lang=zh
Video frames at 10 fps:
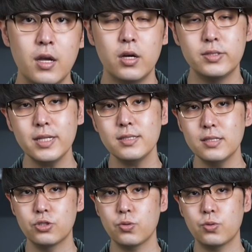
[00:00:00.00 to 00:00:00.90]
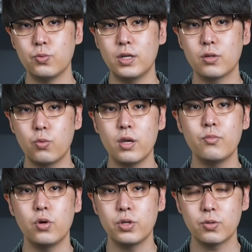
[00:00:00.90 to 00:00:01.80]
而这一次冲突呢，规
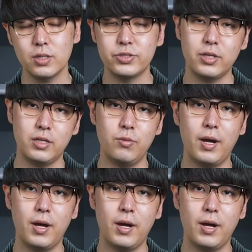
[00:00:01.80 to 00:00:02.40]
模又更胜以